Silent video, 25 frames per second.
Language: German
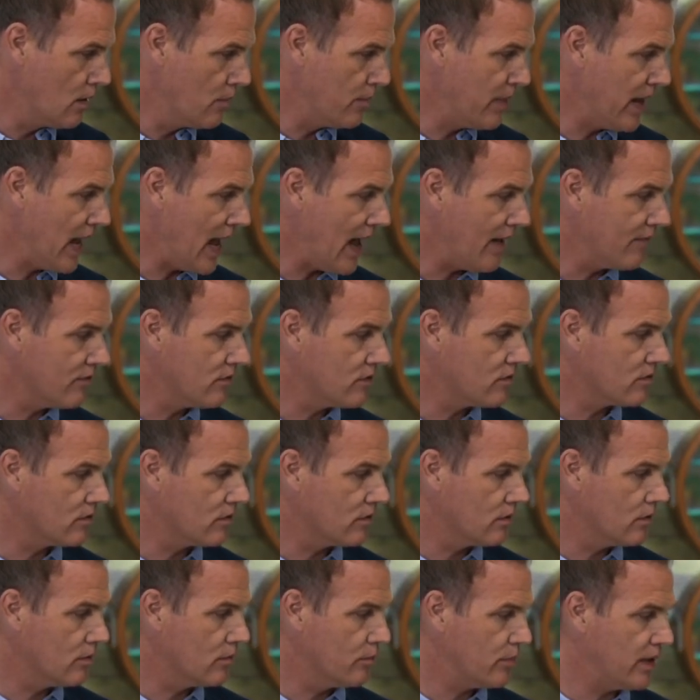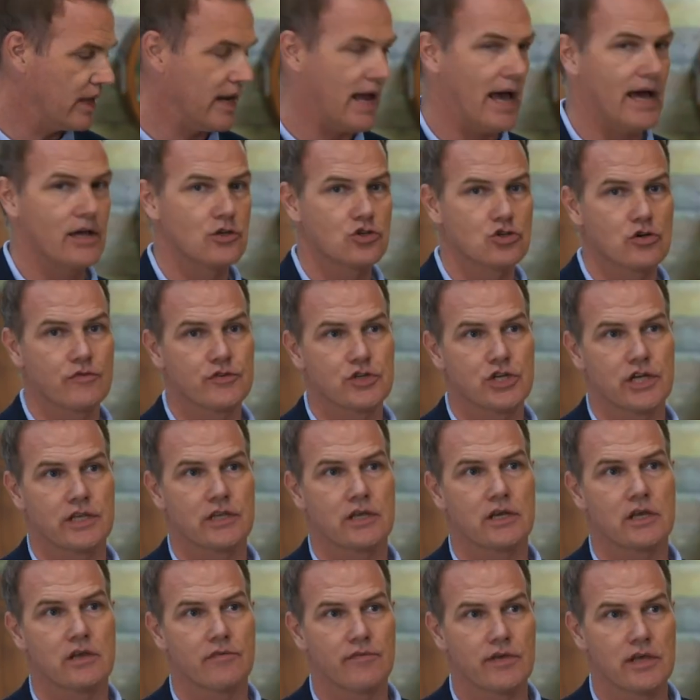Wir haben bereits schon
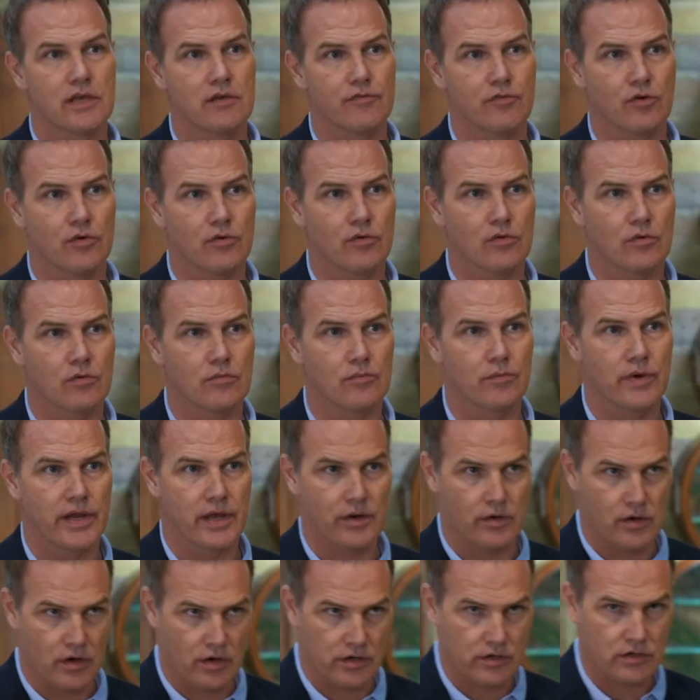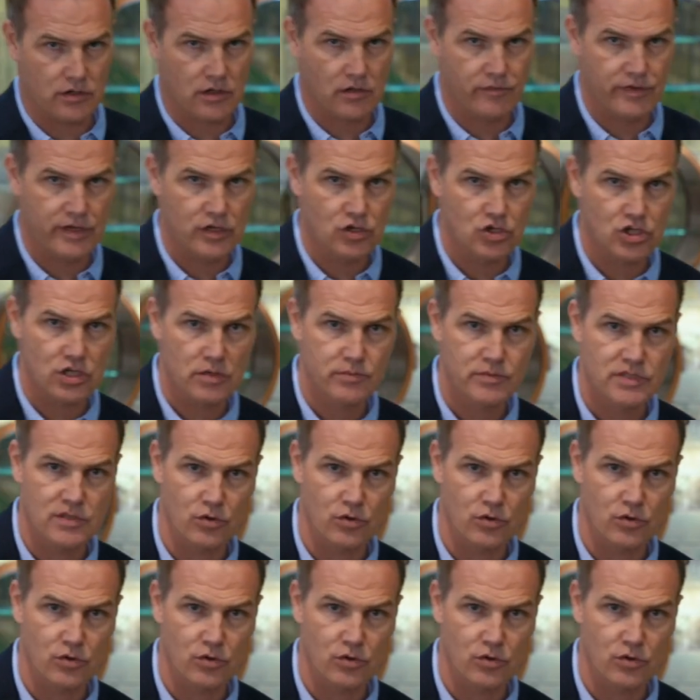verschiedene Weine von Leonardo da Vinci im